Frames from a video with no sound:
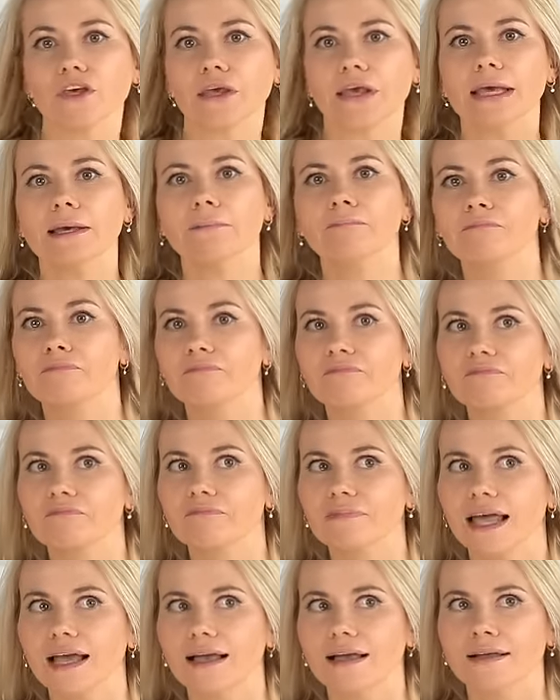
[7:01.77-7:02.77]
I
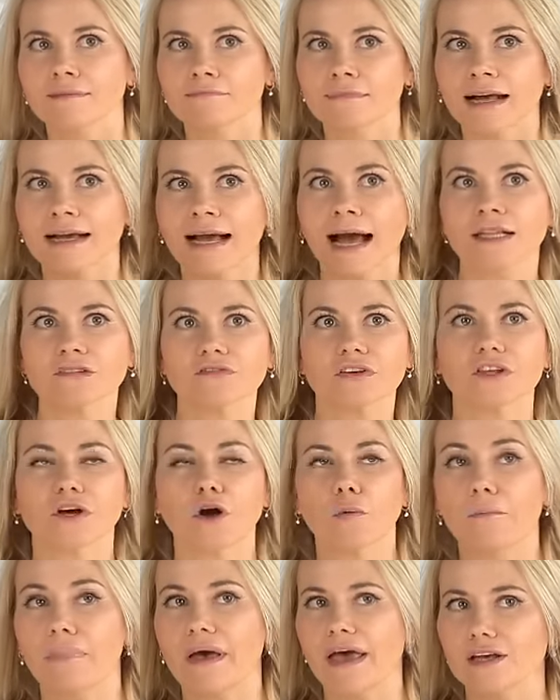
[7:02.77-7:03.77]
na kanwie
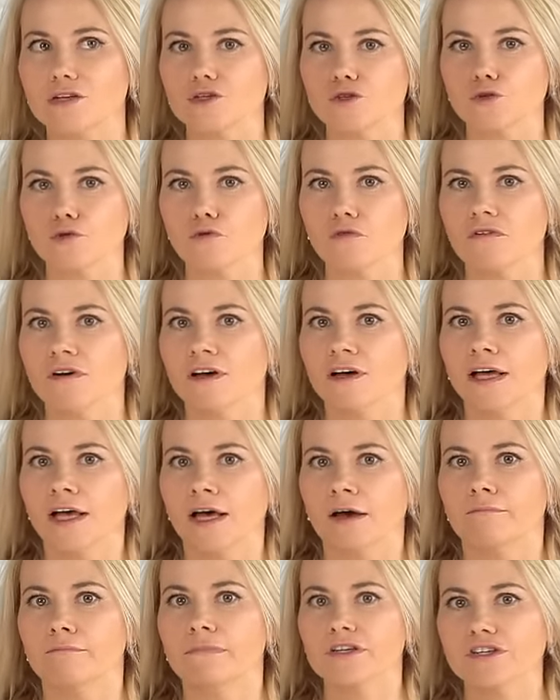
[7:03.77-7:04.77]
tego beżu
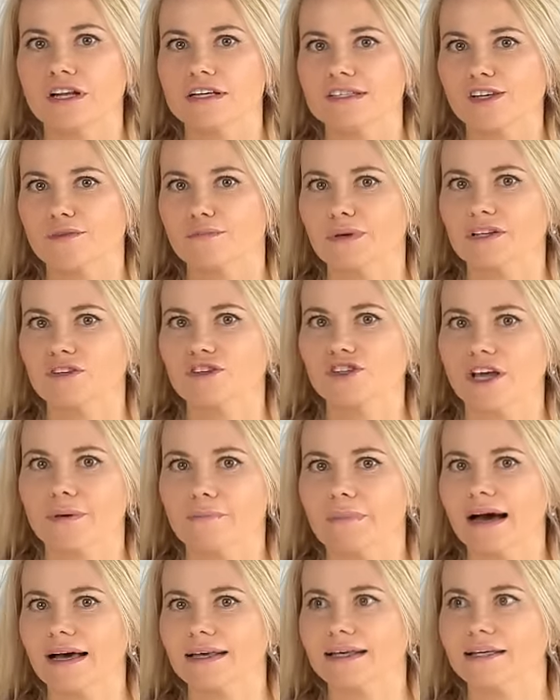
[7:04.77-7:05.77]
myślę sobie,
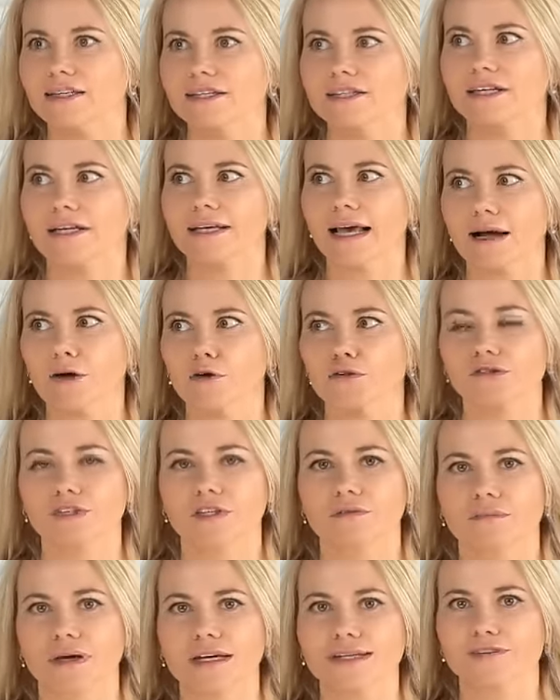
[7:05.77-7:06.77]
trzeba jeszcze jakoś
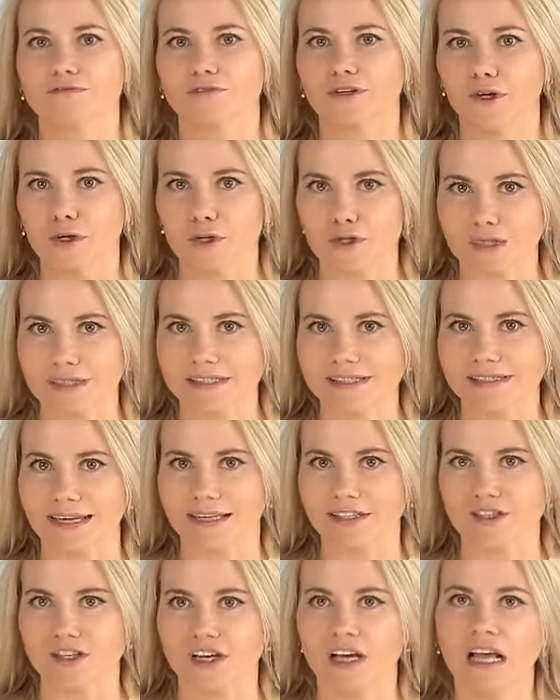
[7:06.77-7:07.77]
ten beż
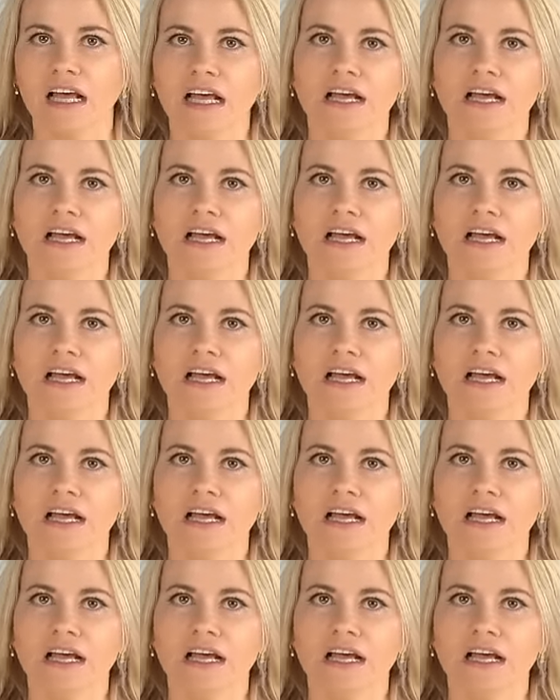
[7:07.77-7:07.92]
wykorzystać.